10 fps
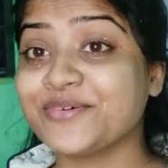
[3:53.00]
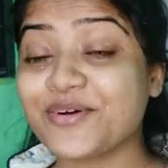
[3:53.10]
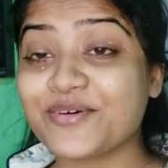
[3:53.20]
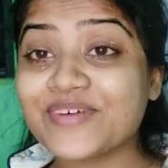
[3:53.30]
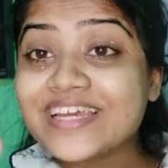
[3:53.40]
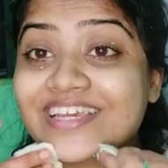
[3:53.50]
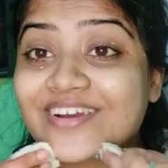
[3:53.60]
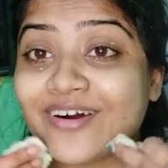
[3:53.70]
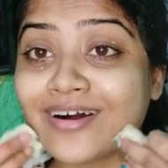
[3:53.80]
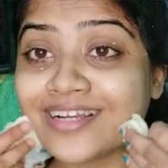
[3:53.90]
ও মাই
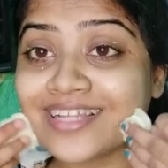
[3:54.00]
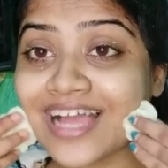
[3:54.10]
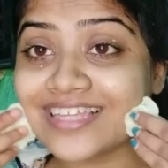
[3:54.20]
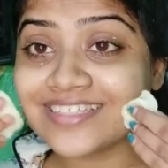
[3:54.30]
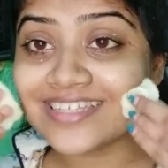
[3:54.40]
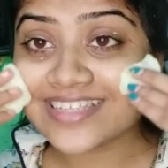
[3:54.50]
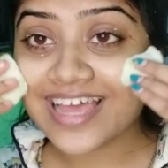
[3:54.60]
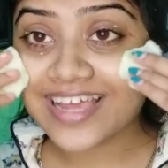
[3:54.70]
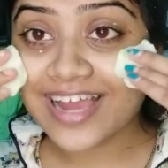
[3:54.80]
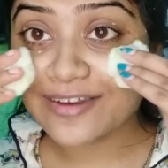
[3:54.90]
গড আই জাস্ট
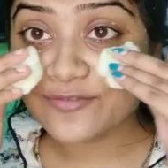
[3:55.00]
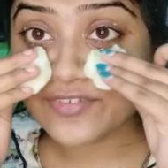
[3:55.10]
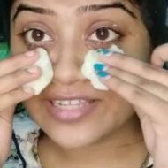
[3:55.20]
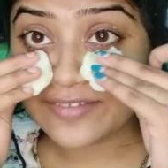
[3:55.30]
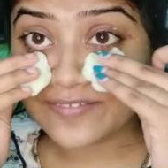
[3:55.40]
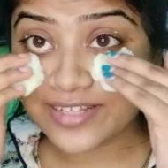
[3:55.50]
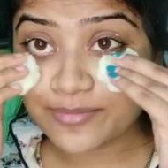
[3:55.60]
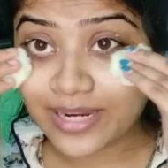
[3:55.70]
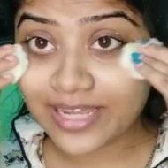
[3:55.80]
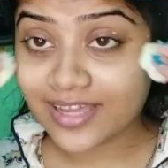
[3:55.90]
আই কান্ট বিলিভ
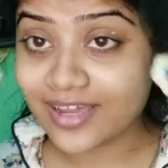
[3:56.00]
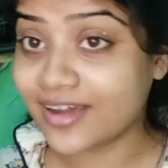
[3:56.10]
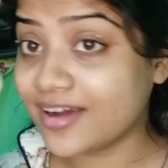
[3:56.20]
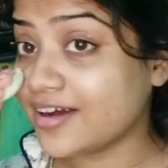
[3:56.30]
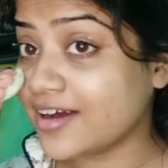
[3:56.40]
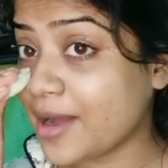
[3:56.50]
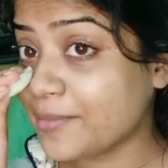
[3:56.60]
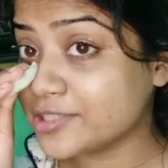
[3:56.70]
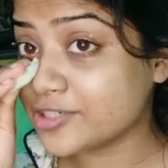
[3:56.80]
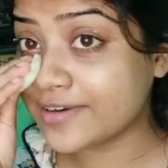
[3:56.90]
ইট মানে
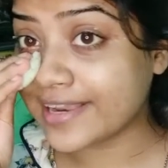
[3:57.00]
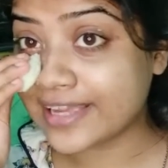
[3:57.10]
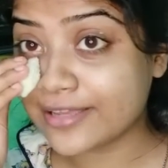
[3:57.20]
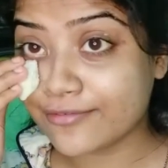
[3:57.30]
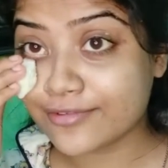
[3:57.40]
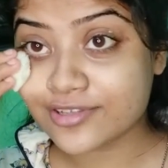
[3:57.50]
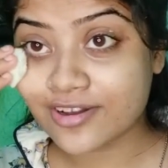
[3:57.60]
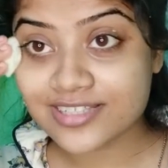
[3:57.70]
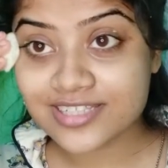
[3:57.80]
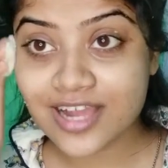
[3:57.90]
আমি যখন এটা ইউজ
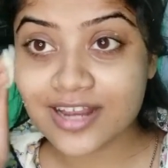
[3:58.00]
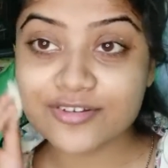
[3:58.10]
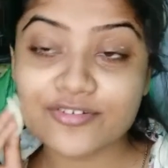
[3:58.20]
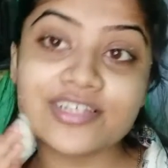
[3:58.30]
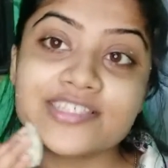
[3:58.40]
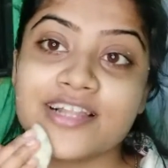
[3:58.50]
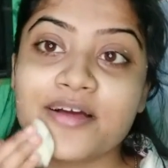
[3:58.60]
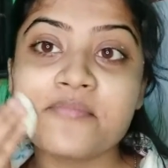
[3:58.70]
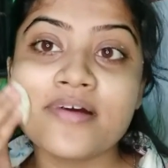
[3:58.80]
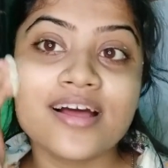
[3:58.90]
করা স্টার্ট
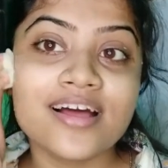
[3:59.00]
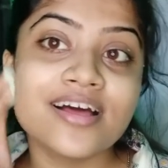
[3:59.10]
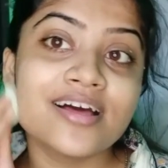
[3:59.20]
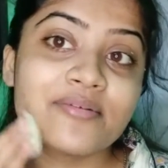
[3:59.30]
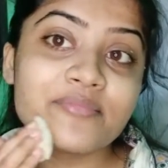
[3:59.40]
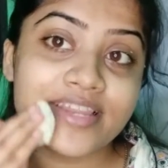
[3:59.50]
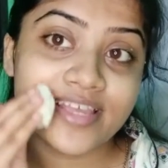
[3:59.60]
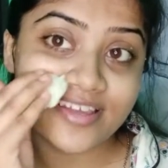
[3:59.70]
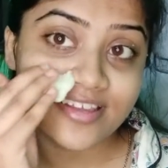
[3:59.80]
করেছিলাম মানে